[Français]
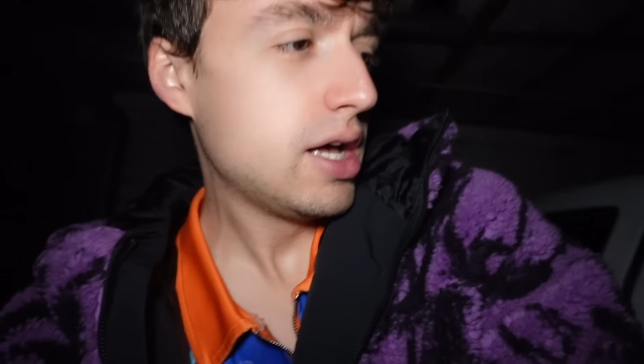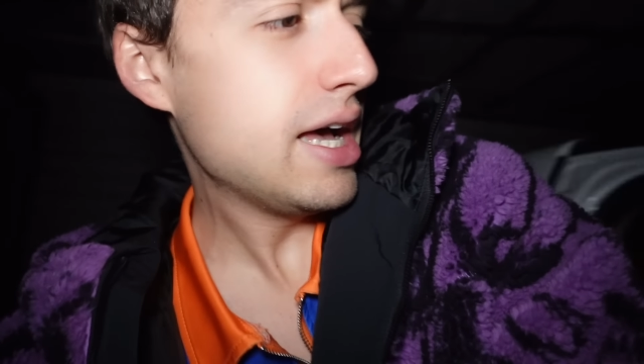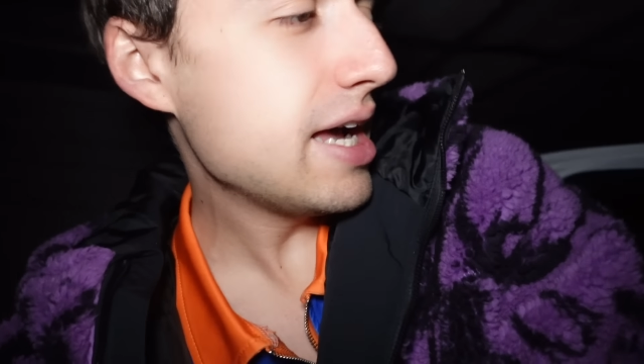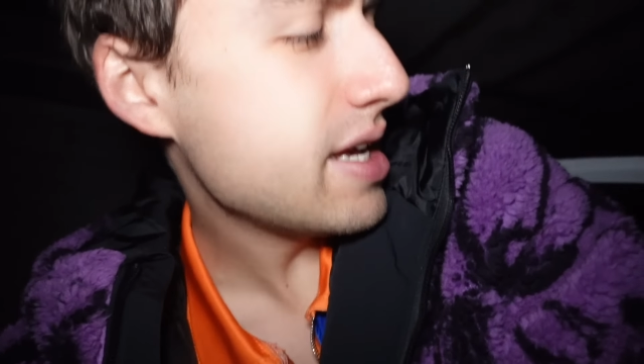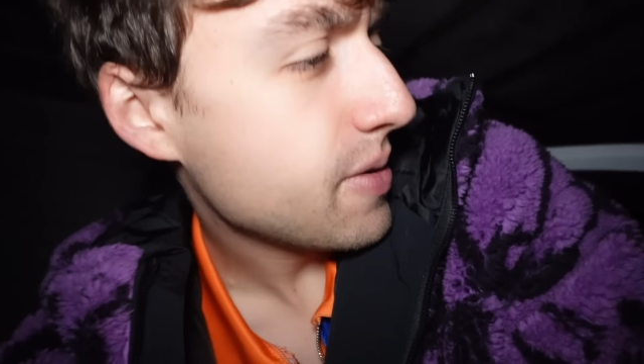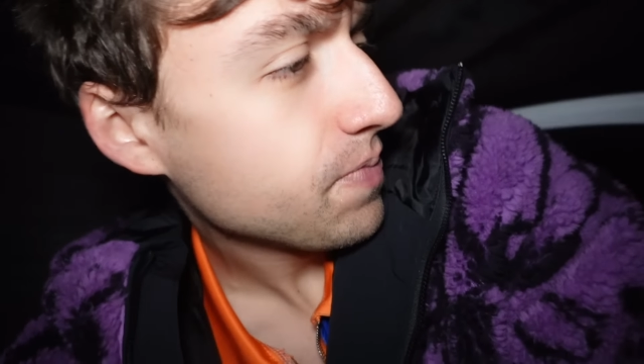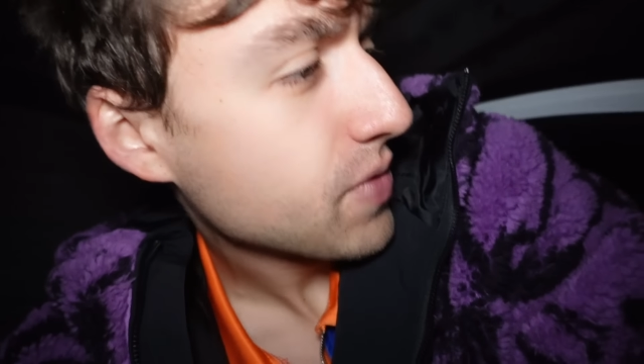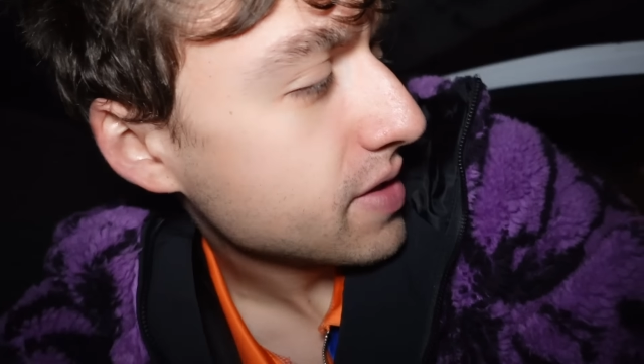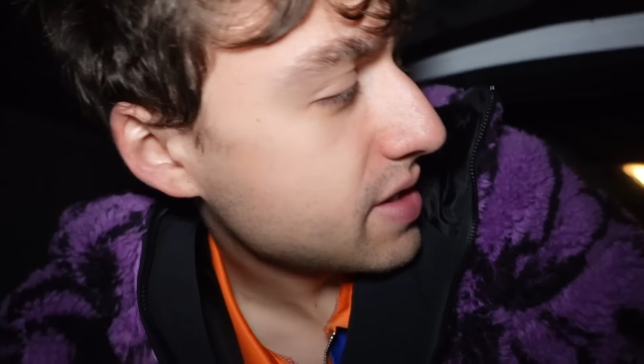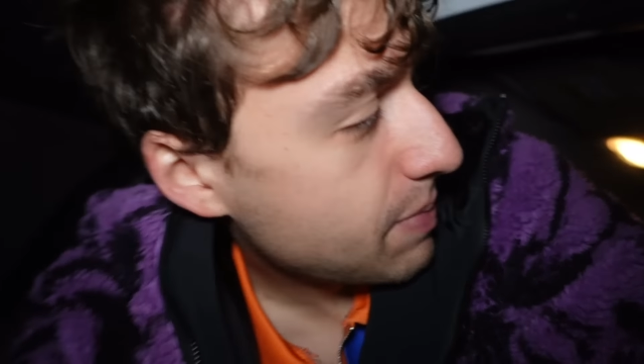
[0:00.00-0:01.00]
Allez,
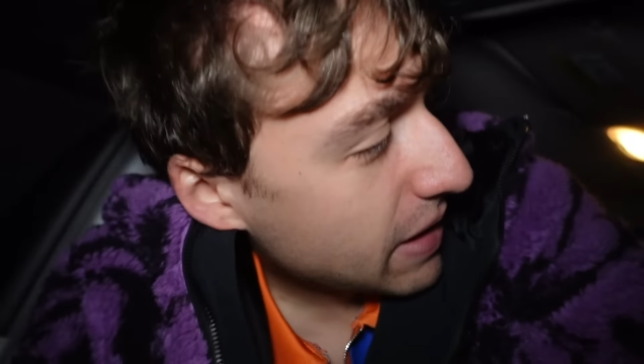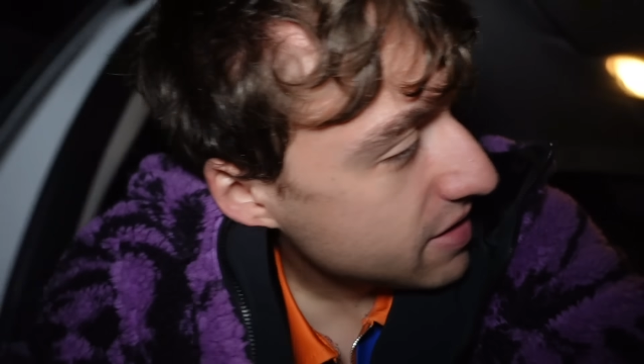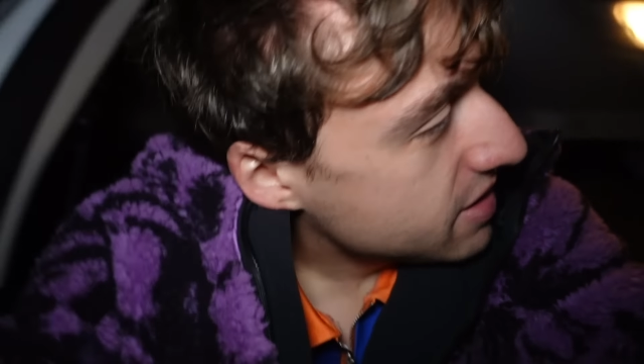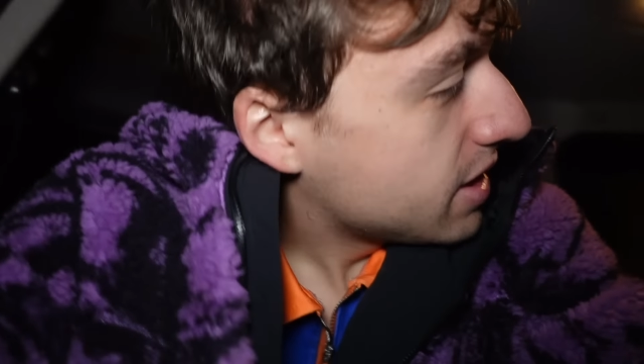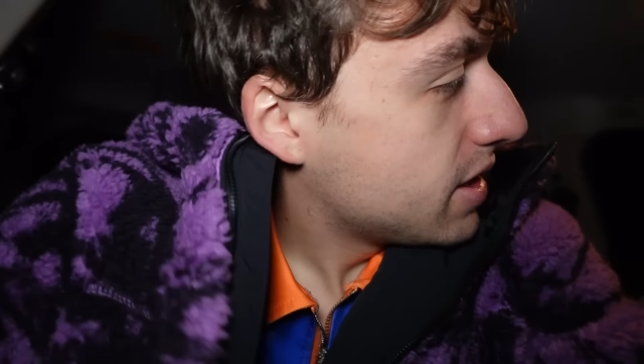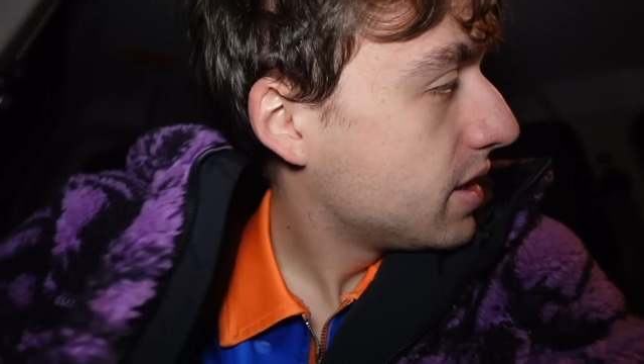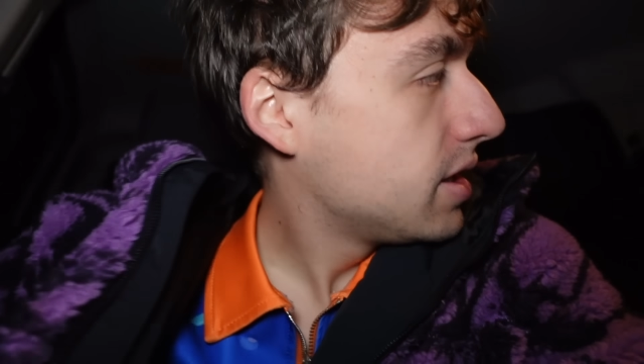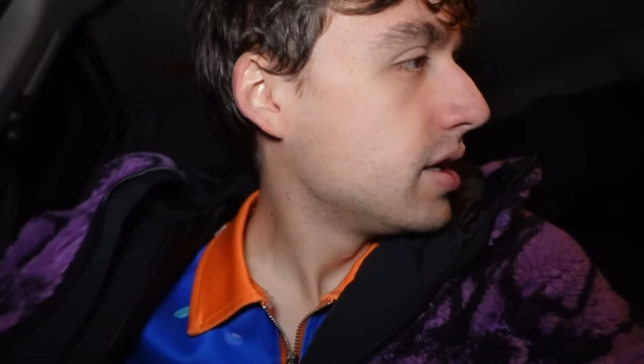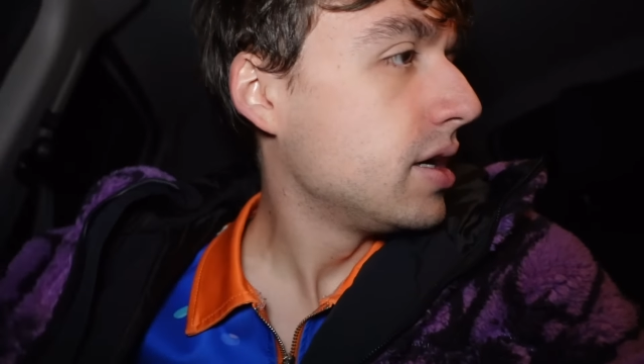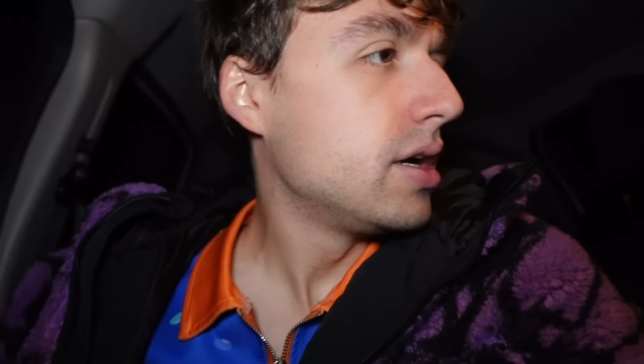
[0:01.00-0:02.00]
c'est parti.
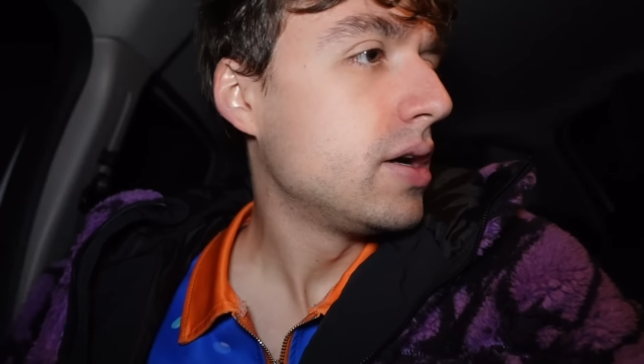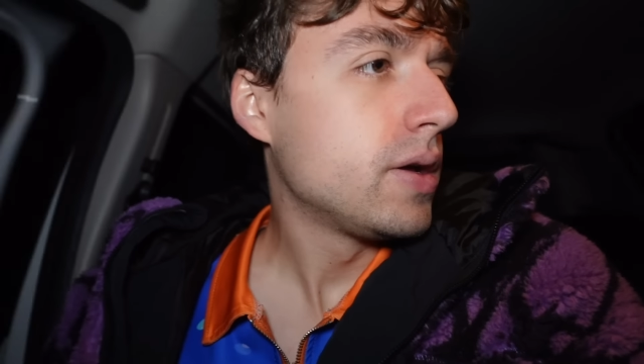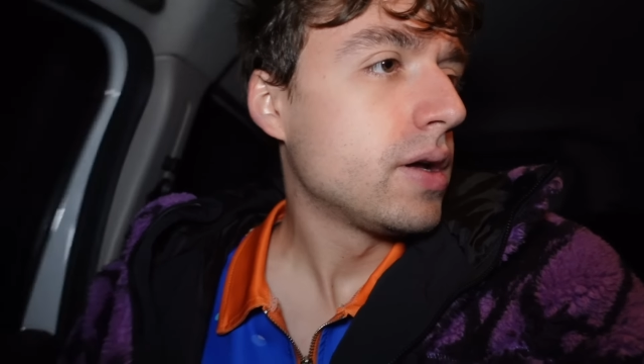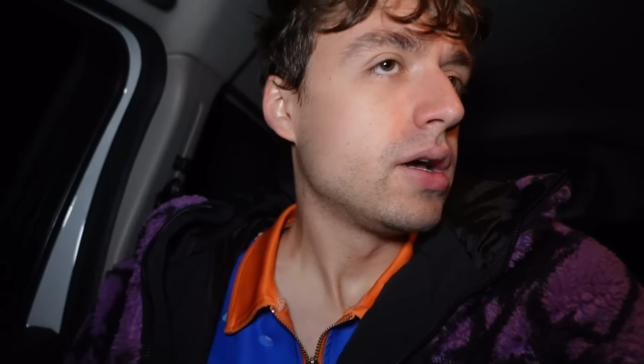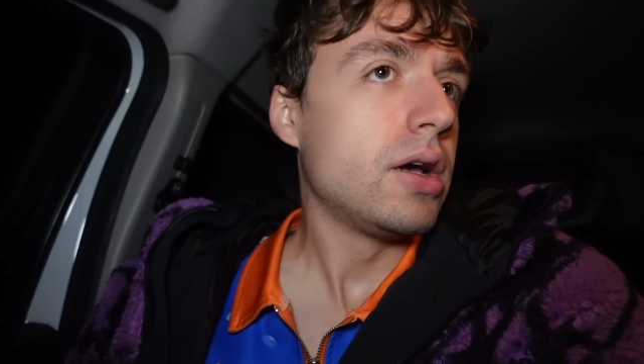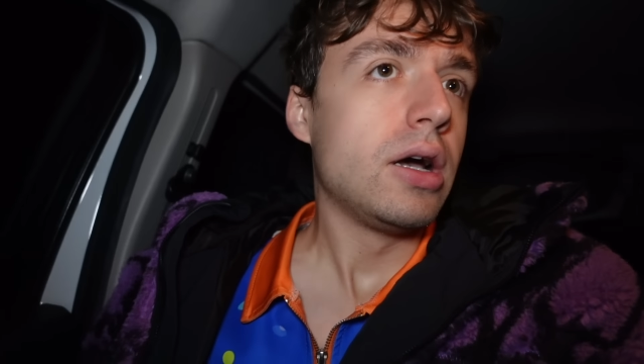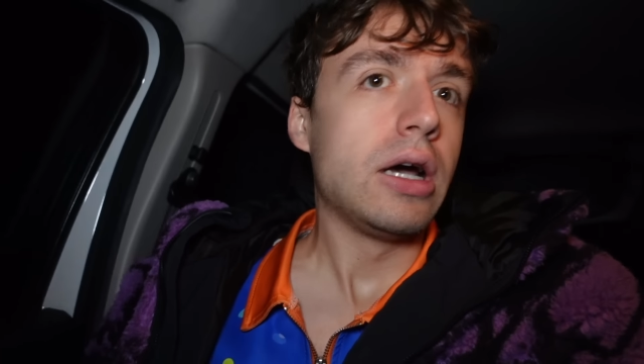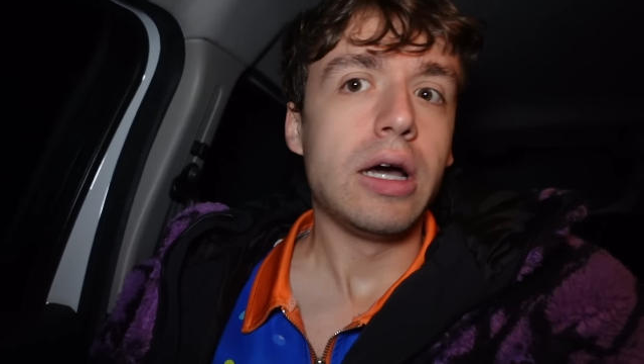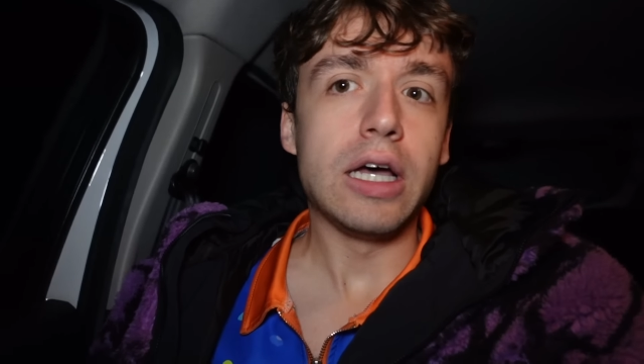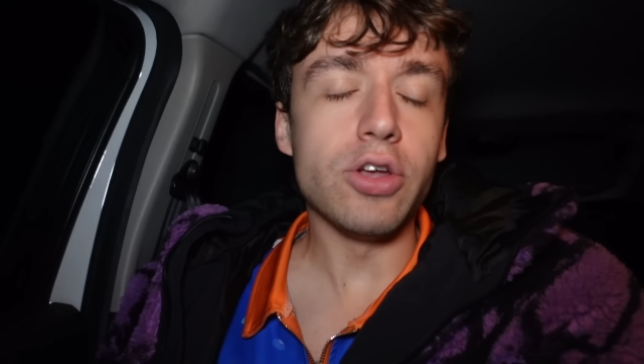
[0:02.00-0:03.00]
Je me souviens
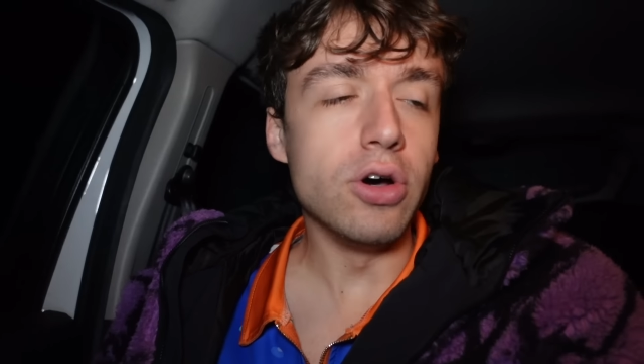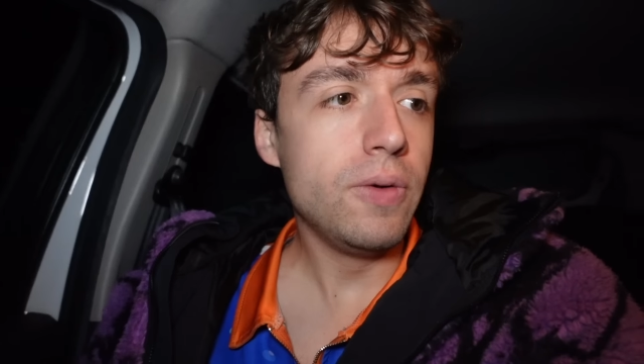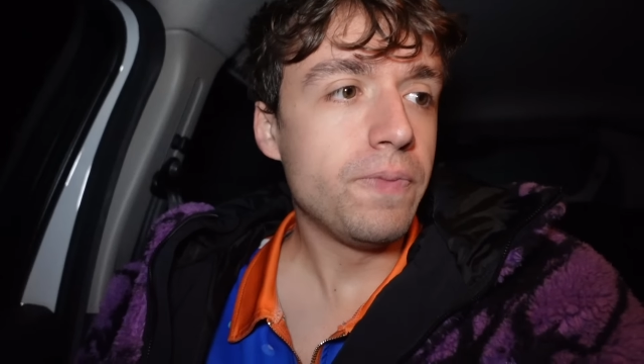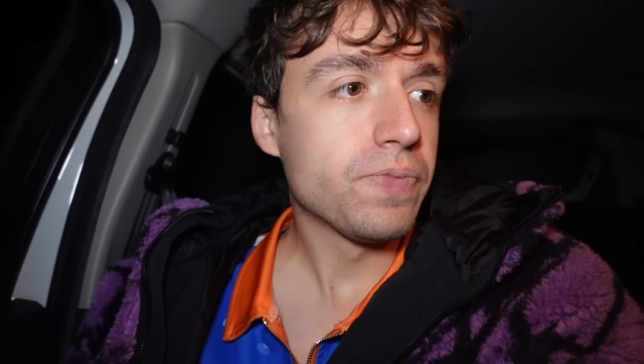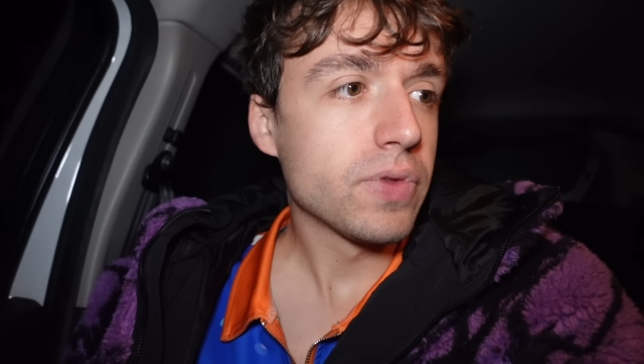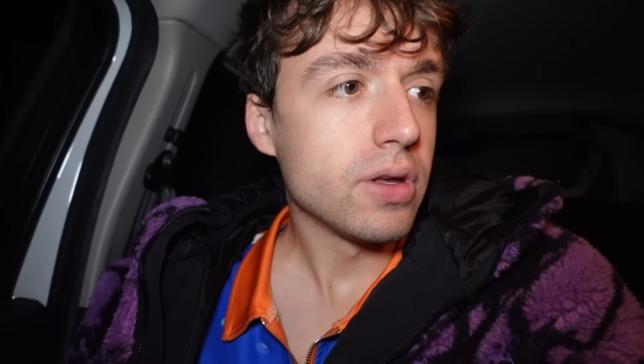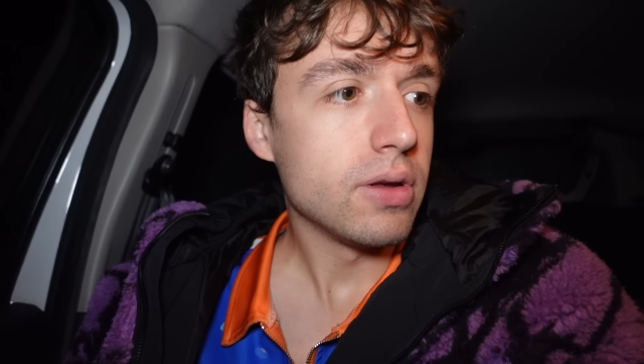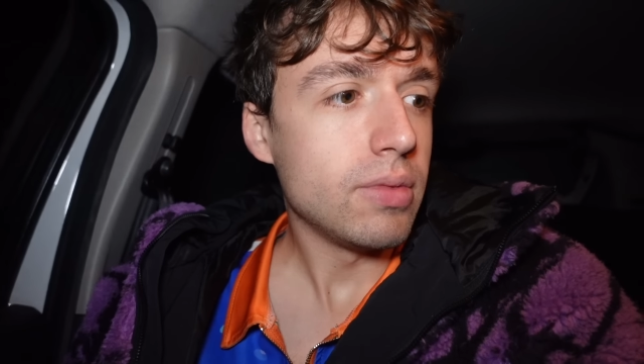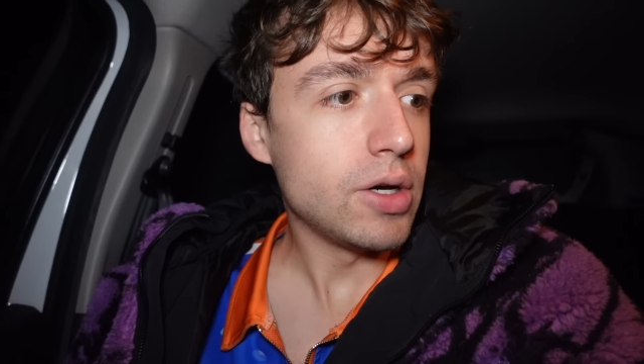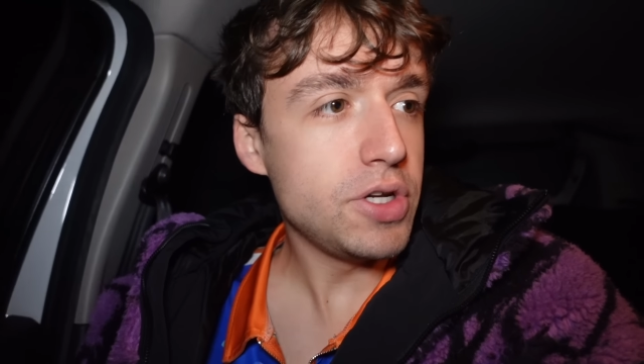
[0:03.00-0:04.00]
comment on Attends.
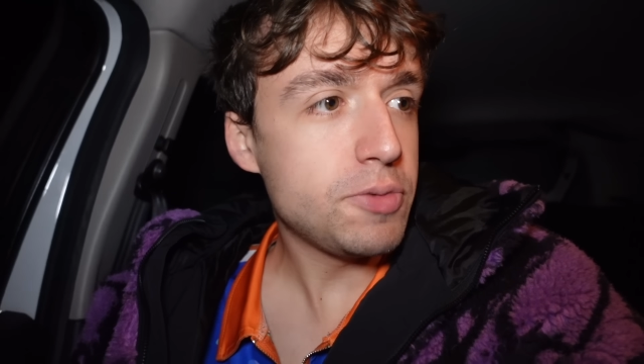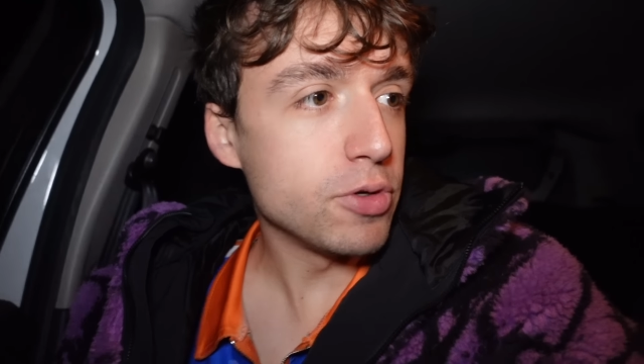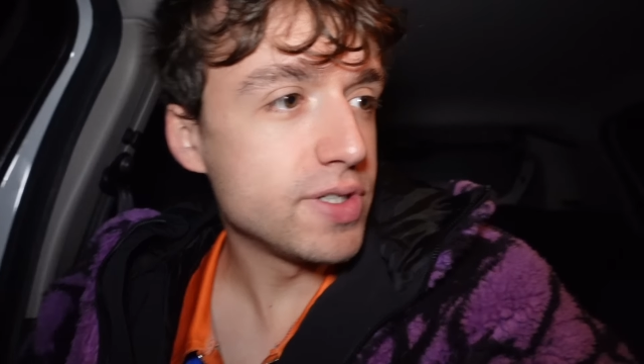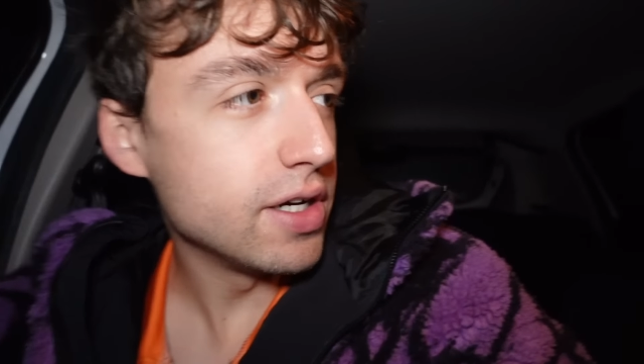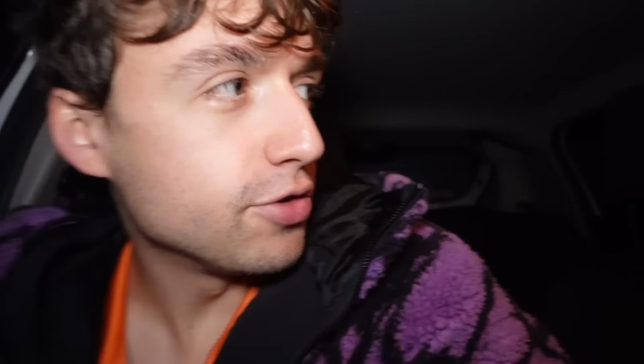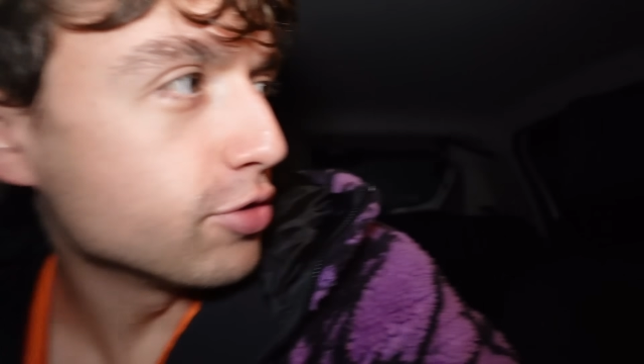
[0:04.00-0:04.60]
Ah oui, je pense à un